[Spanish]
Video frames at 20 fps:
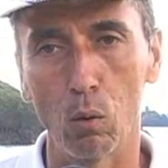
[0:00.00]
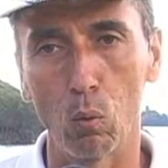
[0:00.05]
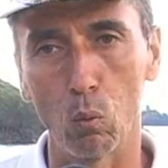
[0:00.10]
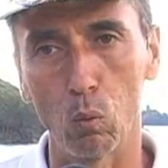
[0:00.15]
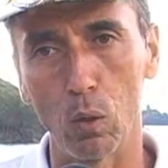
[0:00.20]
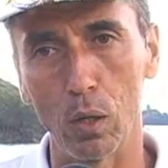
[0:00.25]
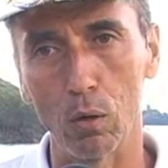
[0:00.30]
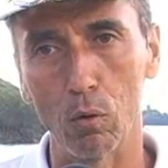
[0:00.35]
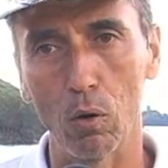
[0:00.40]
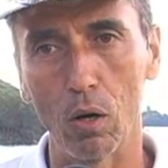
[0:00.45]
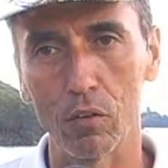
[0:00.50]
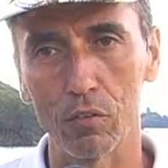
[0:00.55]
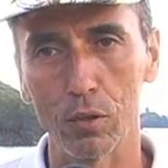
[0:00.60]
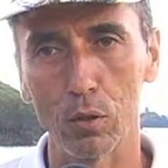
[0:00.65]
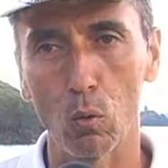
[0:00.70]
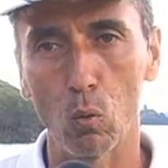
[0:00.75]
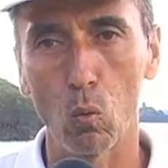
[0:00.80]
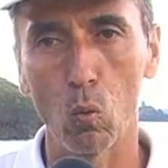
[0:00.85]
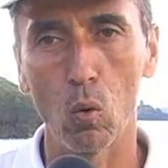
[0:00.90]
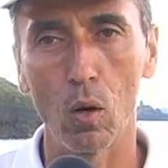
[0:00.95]
Luego
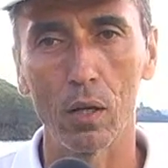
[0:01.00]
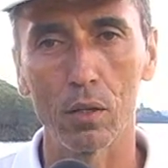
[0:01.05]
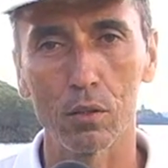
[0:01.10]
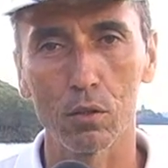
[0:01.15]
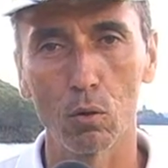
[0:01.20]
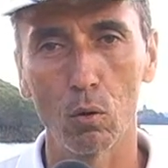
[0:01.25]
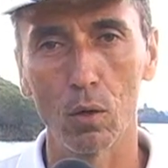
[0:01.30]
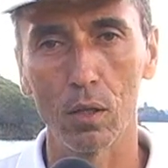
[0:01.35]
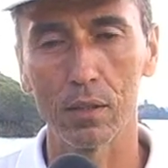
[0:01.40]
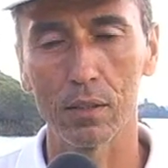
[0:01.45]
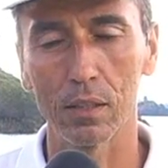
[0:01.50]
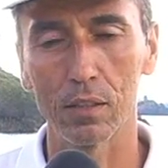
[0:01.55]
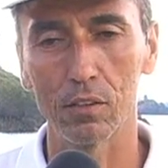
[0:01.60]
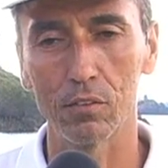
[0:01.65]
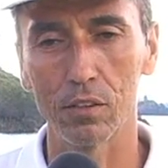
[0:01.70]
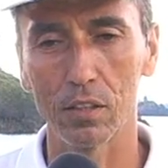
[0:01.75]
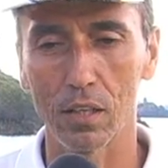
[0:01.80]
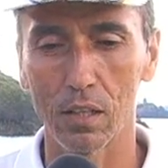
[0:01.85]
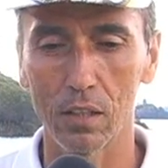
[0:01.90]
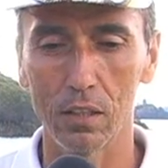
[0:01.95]
hacen cuatro vueltas de
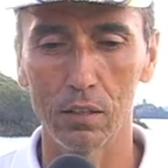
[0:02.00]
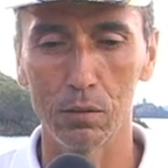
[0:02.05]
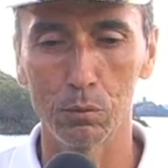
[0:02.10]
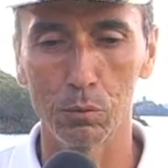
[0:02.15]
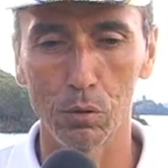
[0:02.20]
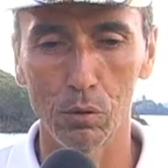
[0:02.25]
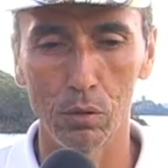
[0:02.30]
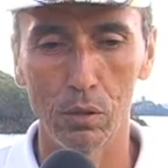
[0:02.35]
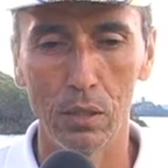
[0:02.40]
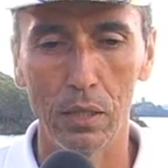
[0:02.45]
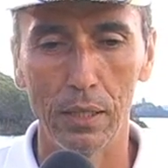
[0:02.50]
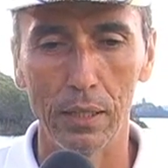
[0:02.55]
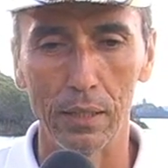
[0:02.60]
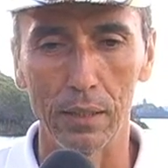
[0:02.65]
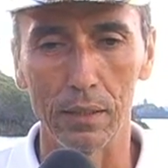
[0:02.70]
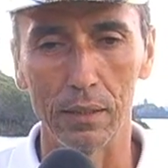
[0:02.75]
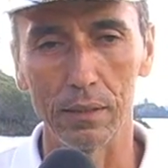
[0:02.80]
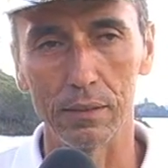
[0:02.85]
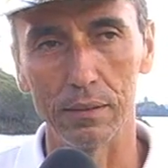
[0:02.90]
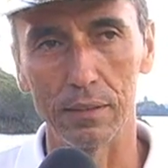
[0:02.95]
ciclismo
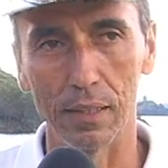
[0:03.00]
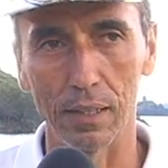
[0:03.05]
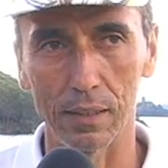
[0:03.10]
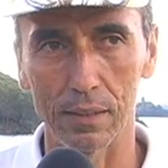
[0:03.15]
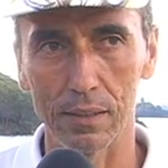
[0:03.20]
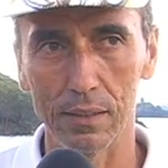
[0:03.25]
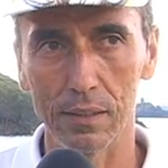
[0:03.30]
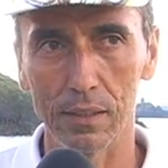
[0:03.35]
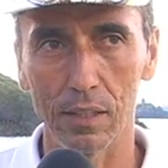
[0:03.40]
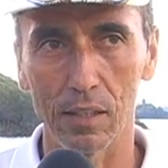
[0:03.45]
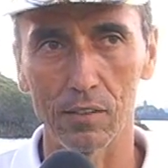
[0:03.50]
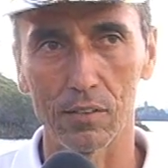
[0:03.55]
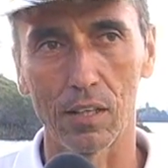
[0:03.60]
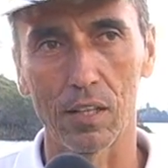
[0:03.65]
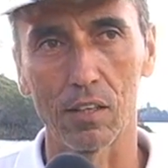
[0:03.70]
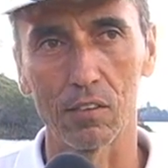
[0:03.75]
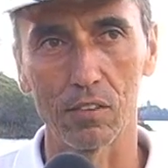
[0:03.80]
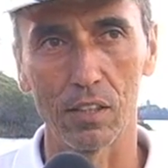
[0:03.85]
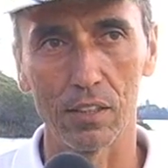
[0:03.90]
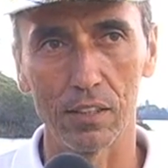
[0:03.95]
de aquí hasta
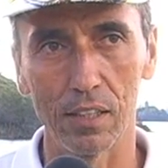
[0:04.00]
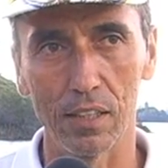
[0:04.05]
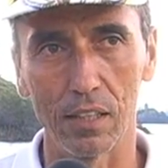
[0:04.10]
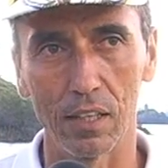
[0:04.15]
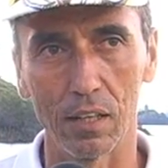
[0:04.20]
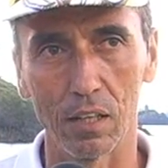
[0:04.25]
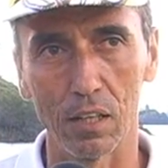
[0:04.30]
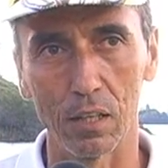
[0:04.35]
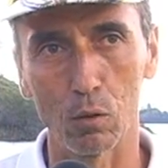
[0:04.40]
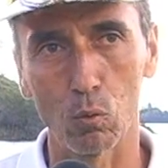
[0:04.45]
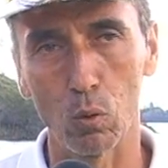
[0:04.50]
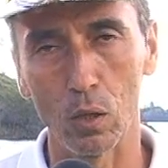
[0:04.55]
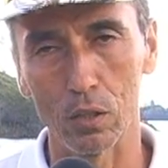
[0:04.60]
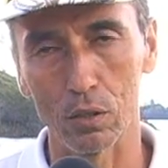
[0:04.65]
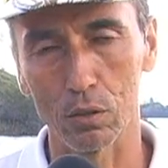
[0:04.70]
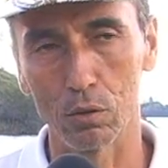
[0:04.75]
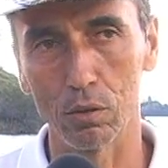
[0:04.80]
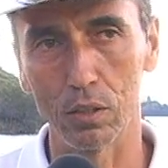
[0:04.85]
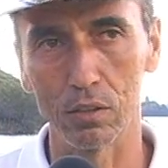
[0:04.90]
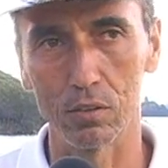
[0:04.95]
Casadiana,
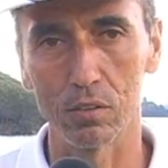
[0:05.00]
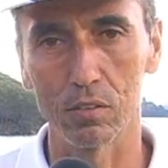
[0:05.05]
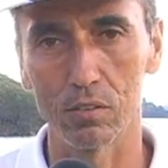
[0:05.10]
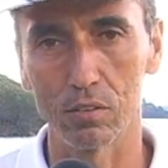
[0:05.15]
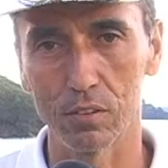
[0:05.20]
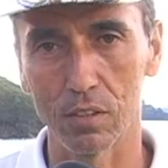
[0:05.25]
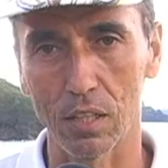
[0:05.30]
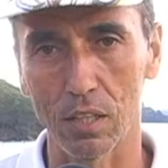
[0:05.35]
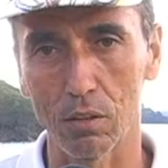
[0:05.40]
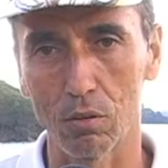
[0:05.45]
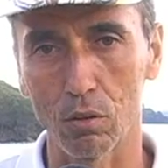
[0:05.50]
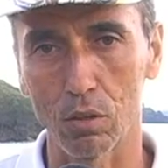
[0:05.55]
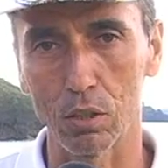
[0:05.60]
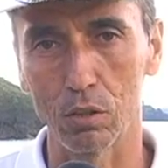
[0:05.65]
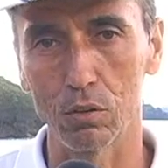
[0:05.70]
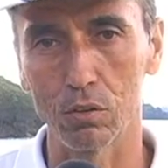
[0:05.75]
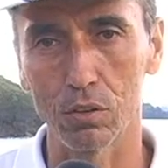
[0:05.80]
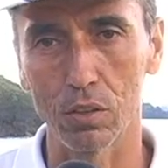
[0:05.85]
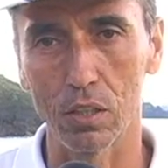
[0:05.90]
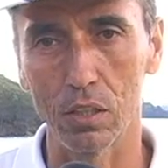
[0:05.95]
cuatro veces ese
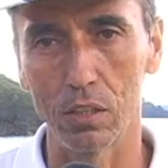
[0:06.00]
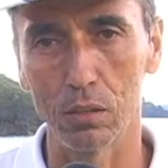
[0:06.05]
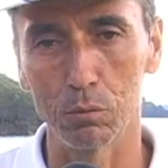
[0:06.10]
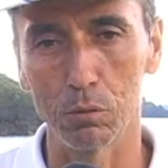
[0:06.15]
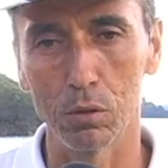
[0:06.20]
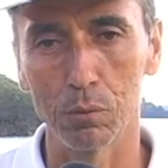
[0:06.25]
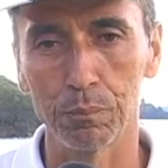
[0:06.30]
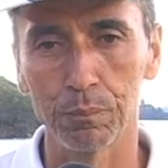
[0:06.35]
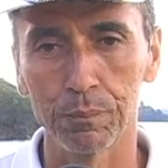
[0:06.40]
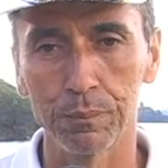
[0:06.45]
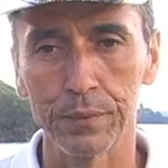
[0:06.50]
recorrido en ciclismo,